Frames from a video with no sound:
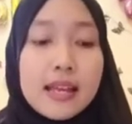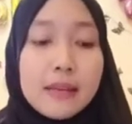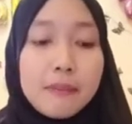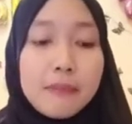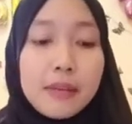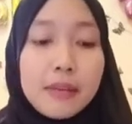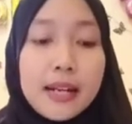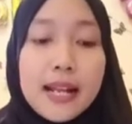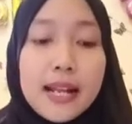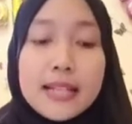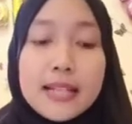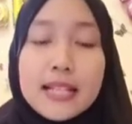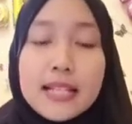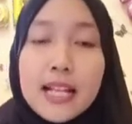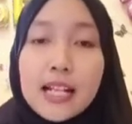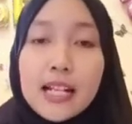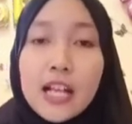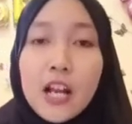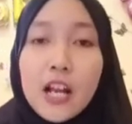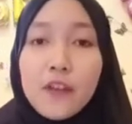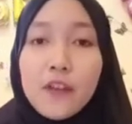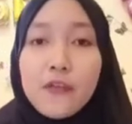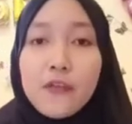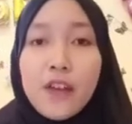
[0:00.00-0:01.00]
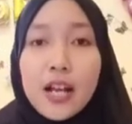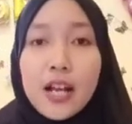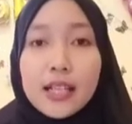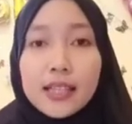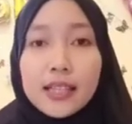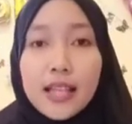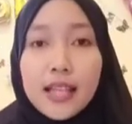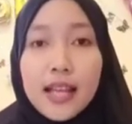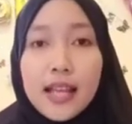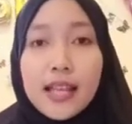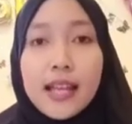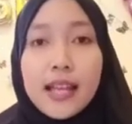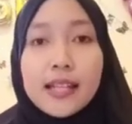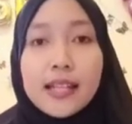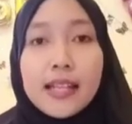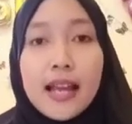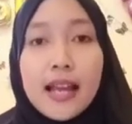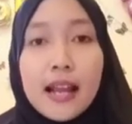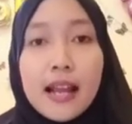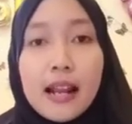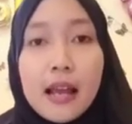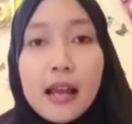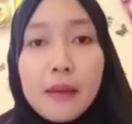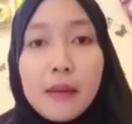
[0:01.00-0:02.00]
berdasarkan fakta yang
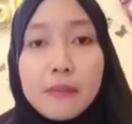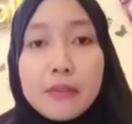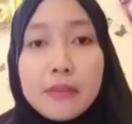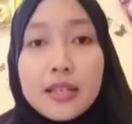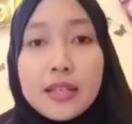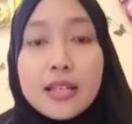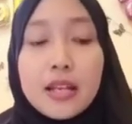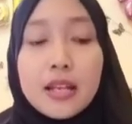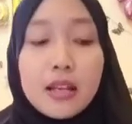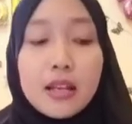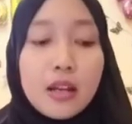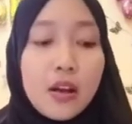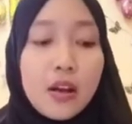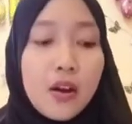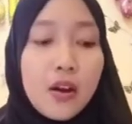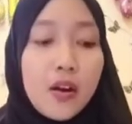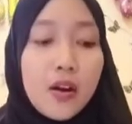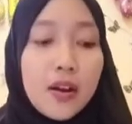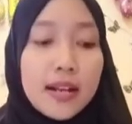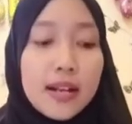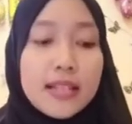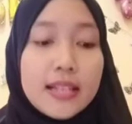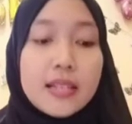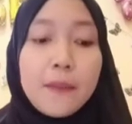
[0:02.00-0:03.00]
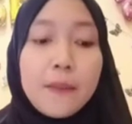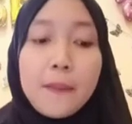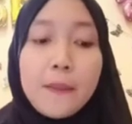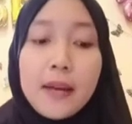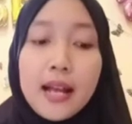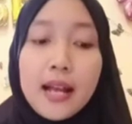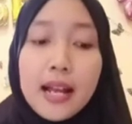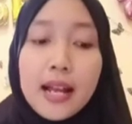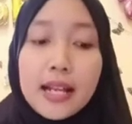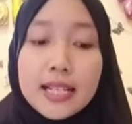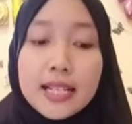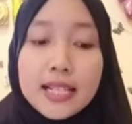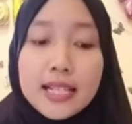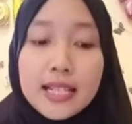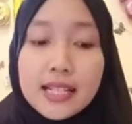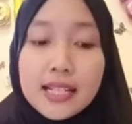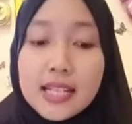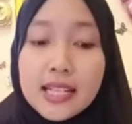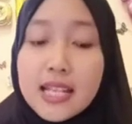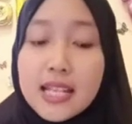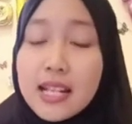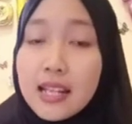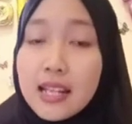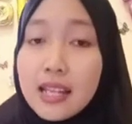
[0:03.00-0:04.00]
dialami oleh si pengalang
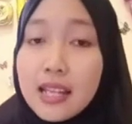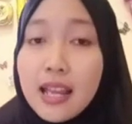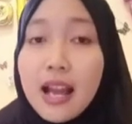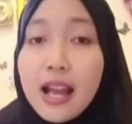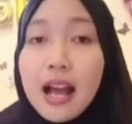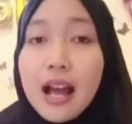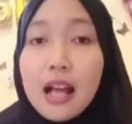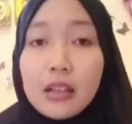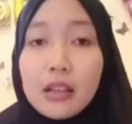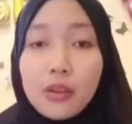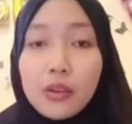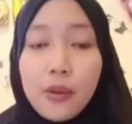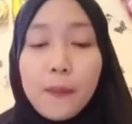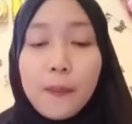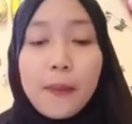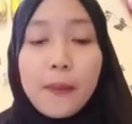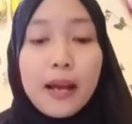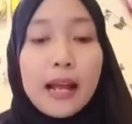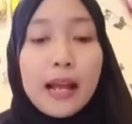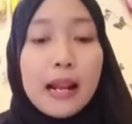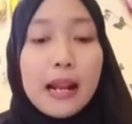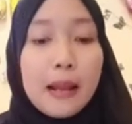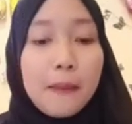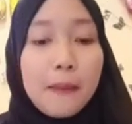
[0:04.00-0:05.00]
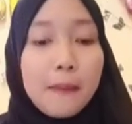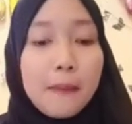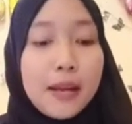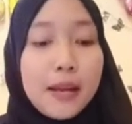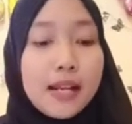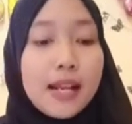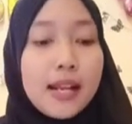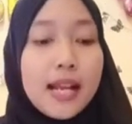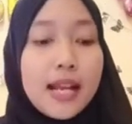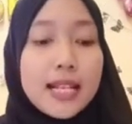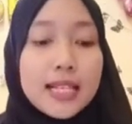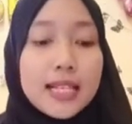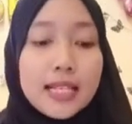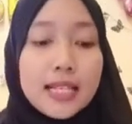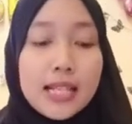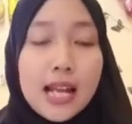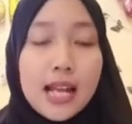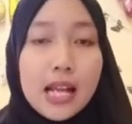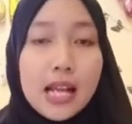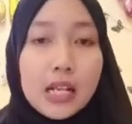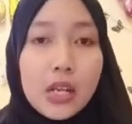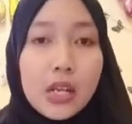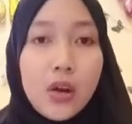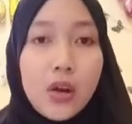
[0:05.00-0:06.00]
sendiri atau pengalaman
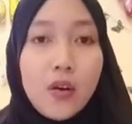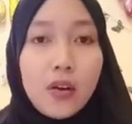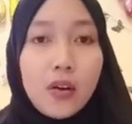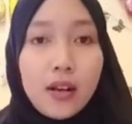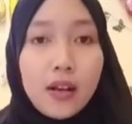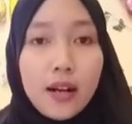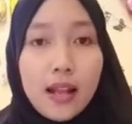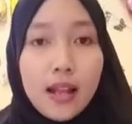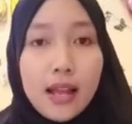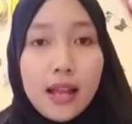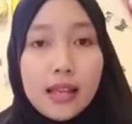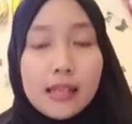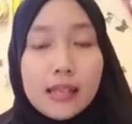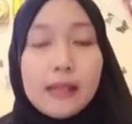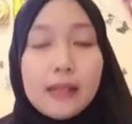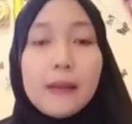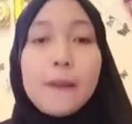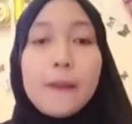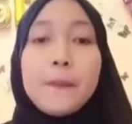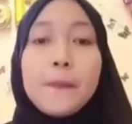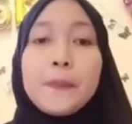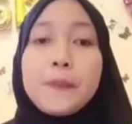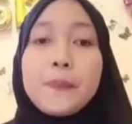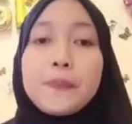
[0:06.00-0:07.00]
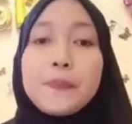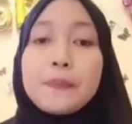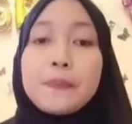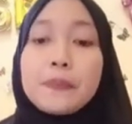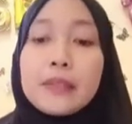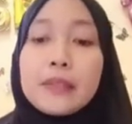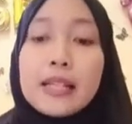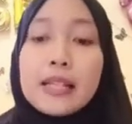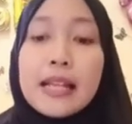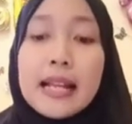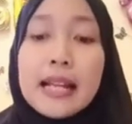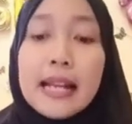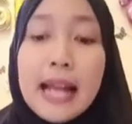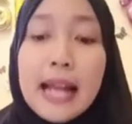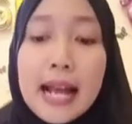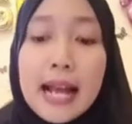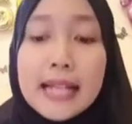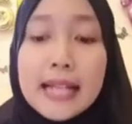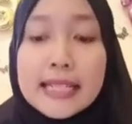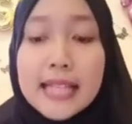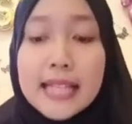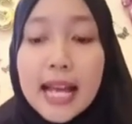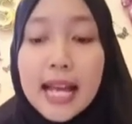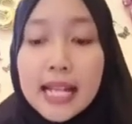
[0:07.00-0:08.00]
dari orang lain.
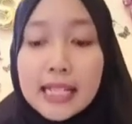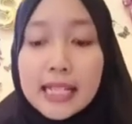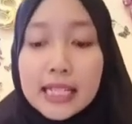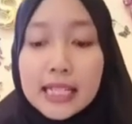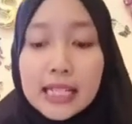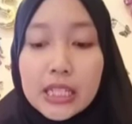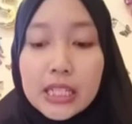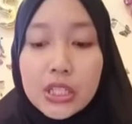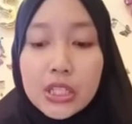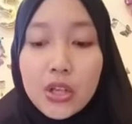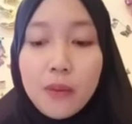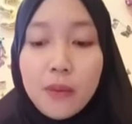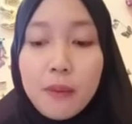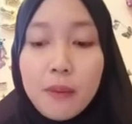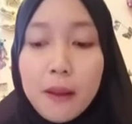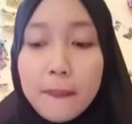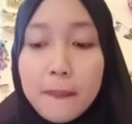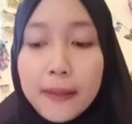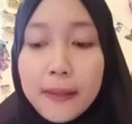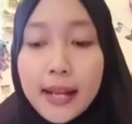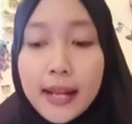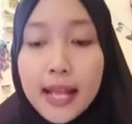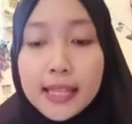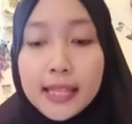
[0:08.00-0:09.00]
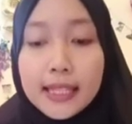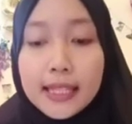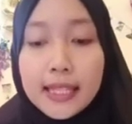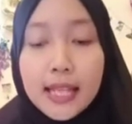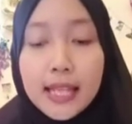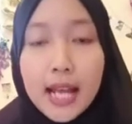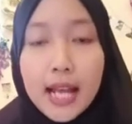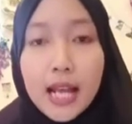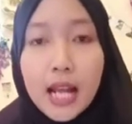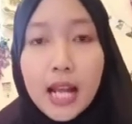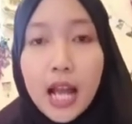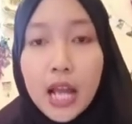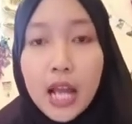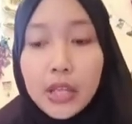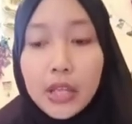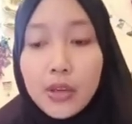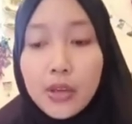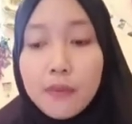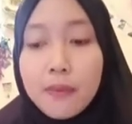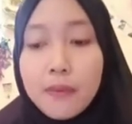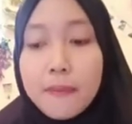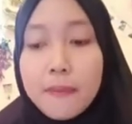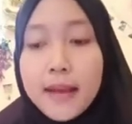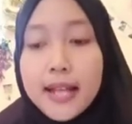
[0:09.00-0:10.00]
Nah, jadi coba perhatikan
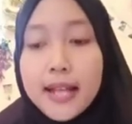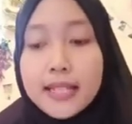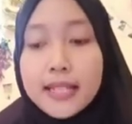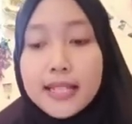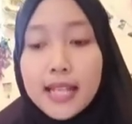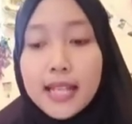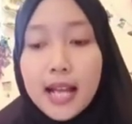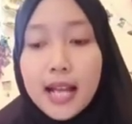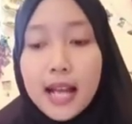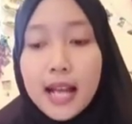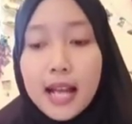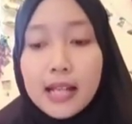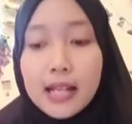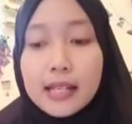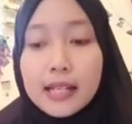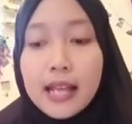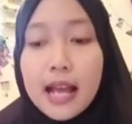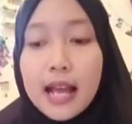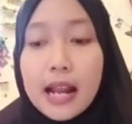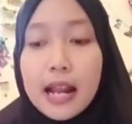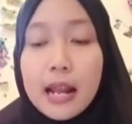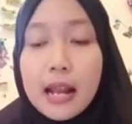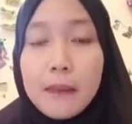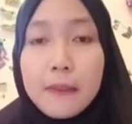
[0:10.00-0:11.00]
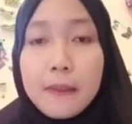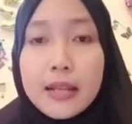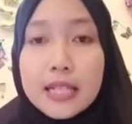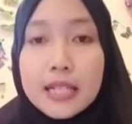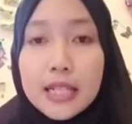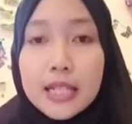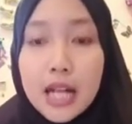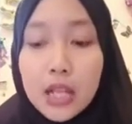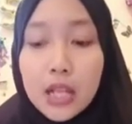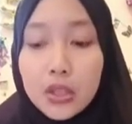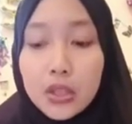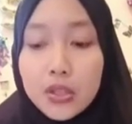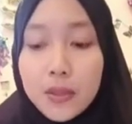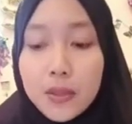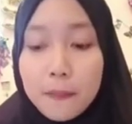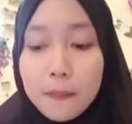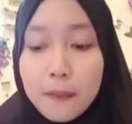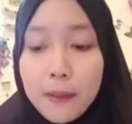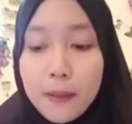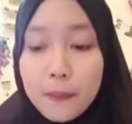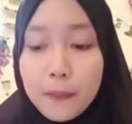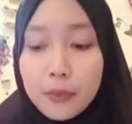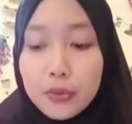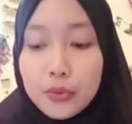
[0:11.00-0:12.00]
Ayo membaca di halaman 141
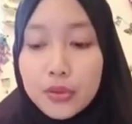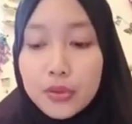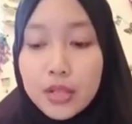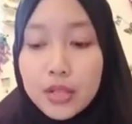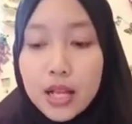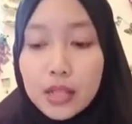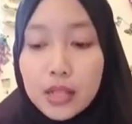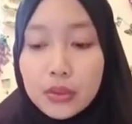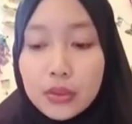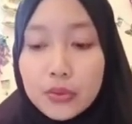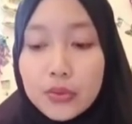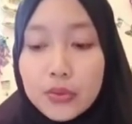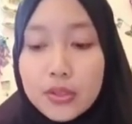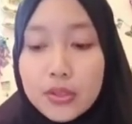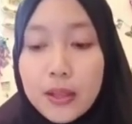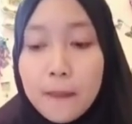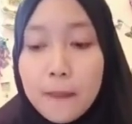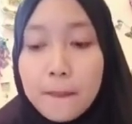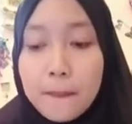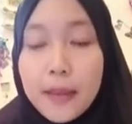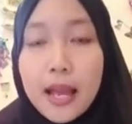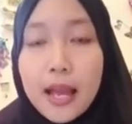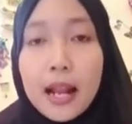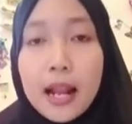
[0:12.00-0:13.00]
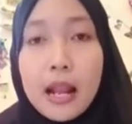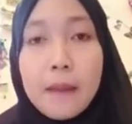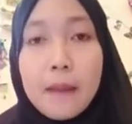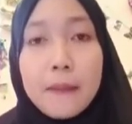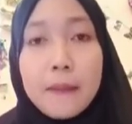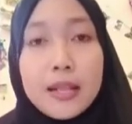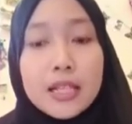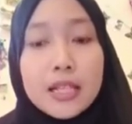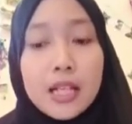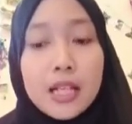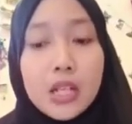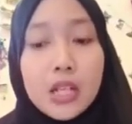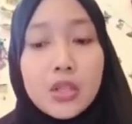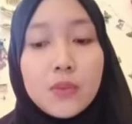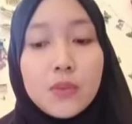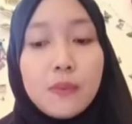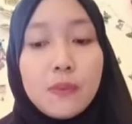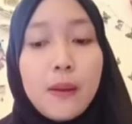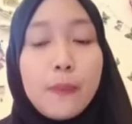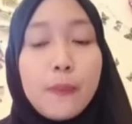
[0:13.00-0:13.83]
sampai halaman 143.